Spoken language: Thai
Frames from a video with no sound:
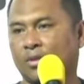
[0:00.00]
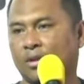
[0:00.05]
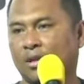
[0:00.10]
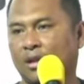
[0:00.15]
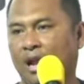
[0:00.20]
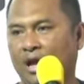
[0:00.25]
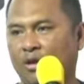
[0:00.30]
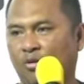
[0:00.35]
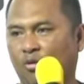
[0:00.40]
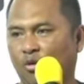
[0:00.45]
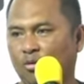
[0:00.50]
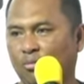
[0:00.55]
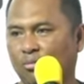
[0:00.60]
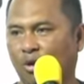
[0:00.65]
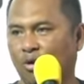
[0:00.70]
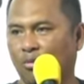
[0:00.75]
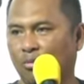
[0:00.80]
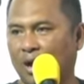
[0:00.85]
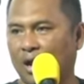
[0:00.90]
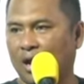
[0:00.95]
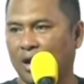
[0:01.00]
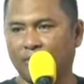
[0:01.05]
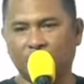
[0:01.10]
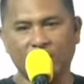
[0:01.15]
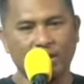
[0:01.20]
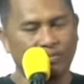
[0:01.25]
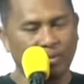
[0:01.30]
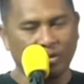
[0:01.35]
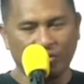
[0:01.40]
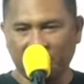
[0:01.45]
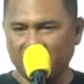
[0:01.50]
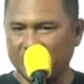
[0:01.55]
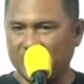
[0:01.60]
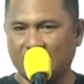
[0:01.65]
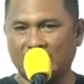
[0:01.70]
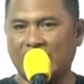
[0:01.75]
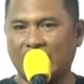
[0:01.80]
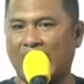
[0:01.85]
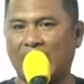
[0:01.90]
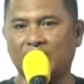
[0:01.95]
หลายคนบอกว่านี่เป็นเรื่อง
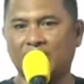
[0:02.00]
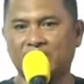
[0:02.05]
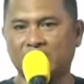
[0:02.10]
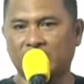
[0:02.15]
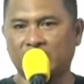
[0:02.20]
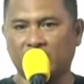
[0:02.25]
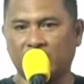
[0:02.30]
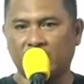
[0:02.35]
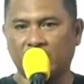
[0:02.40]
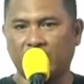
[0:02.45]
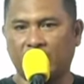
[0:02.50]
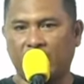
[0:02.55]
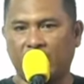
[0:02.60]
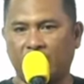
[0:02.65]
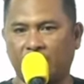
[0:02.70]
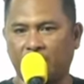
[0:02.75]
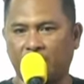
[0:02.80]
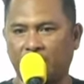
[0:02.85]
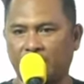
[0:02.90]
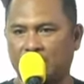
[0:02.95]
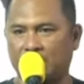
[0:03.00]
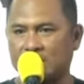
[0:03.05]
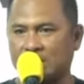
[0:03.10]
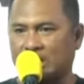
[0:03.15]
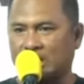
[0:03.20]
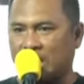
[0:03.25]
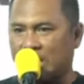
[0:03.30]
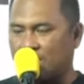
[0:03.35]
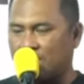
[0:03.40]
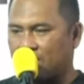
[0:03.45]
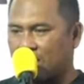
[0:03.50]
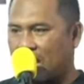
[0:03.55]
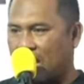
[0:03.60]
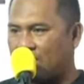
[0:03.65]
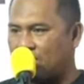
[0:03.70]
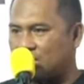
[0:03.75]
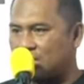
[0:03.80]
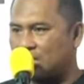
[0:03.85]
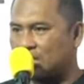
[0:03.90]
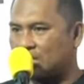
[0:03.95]
การเมืองแท้ๆ นี่คือเกมการ
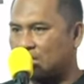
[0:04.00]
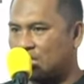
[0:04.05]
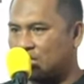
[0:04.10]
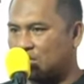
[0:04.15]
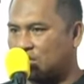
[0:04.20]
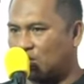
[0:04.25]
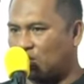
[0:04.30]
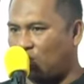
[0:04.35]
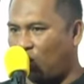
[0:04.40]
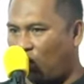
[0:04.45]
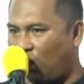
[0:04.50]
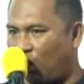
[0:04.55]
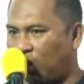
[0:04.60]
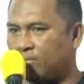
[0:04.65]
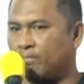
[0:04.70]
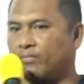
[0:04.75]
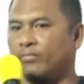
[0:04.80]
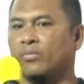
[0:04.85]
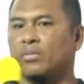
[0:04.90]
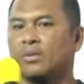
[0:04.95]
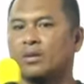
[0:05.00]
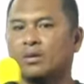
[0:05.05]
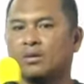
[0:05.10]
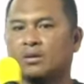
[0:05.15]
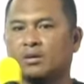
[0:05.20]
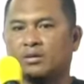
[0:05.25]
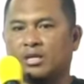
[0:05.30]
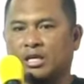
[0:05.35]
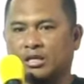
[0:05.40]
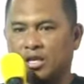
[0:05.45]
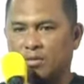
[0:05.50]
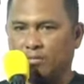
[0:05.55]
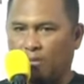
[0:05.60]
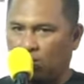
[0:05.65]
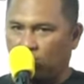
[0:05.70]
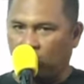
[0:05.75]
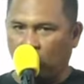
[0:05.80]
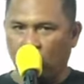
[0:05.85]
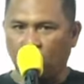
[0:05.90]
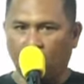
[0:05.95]
เมืองที่สะท้อน อย่างที่หมอ
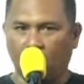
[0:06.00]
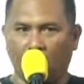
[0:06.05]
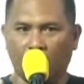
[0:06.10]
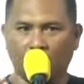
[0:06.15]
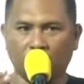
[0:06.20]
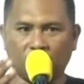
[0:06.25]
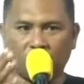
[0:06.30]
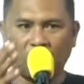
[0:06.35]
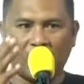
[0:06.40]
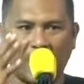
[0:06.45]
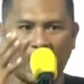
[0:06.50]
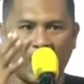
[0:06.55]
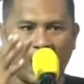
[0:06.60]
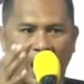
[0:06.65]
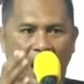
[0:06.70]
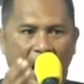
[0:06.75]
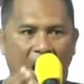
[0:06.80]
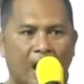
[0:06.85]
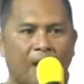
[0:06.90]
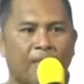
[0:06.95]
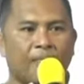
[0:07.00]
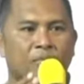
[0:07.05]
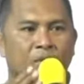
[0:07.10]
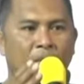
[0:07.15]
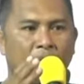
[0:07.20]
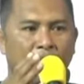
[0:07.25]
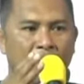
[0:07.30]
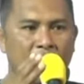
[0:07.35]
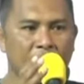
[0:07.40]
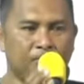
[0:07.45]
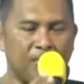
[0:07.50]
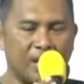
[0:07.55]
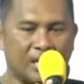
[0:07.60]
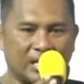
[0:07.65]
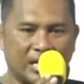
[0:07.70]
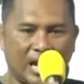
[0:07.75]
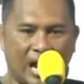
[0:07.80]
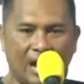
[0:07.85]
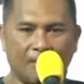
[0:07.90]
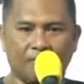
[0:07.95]
วรงบอก ถ้าไม่เป็น
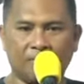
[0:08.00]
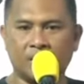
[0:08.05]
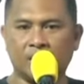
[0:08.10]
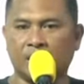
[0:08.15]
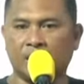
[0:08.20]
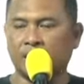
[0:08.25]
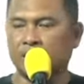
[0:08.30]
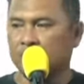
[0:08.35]
การเมือง